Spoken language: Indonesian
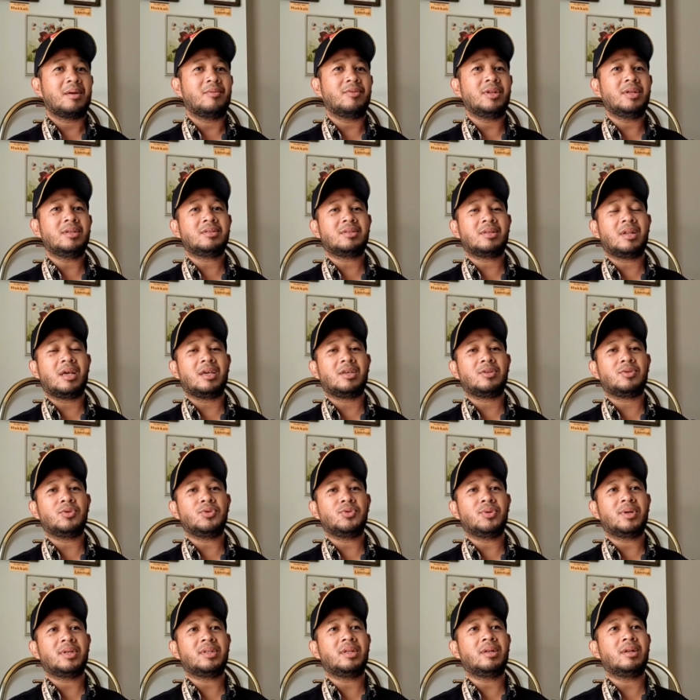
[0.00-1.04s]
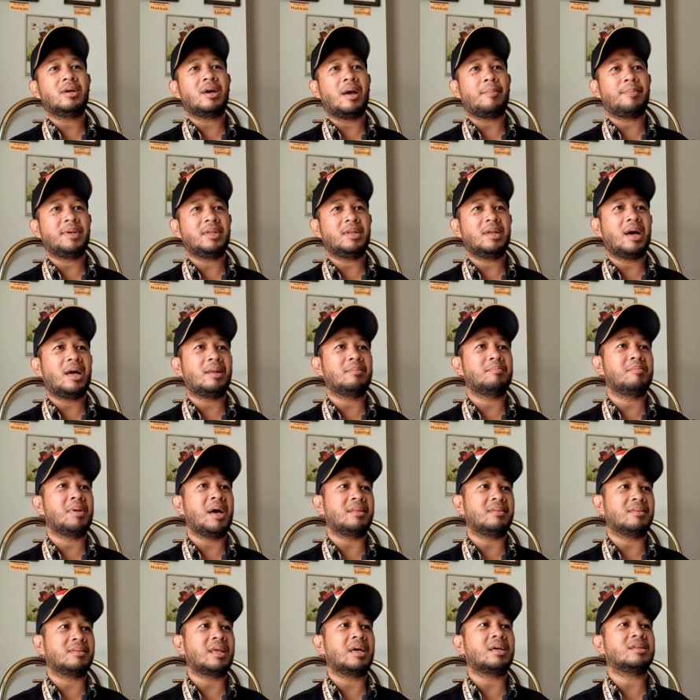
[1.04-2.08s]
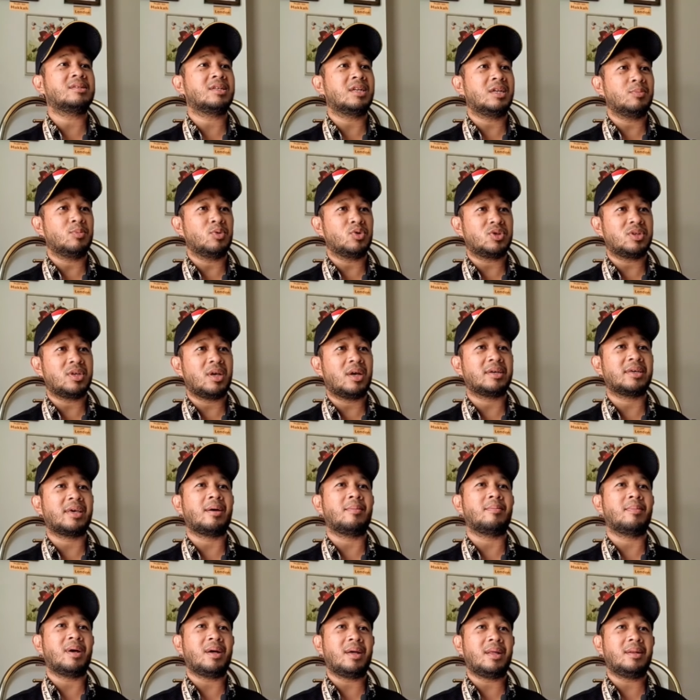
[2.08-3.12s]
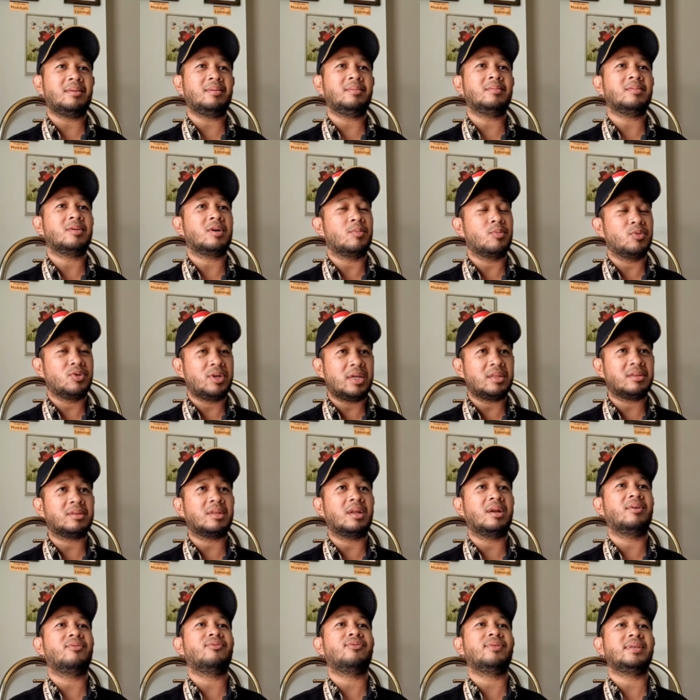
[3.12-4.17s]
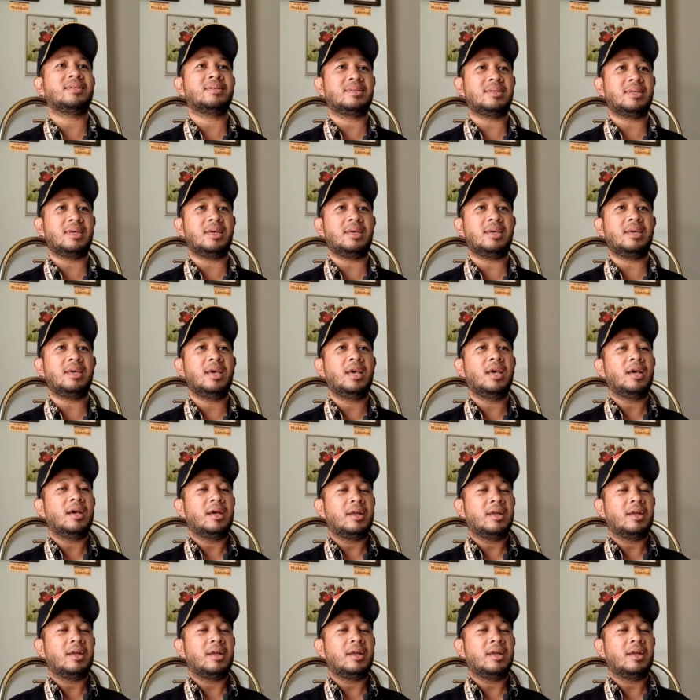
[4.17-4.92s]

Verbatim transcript: Kemudian setelah itu juga dilengkapi dengan bantal selimut yang nyaman, kemudian televisi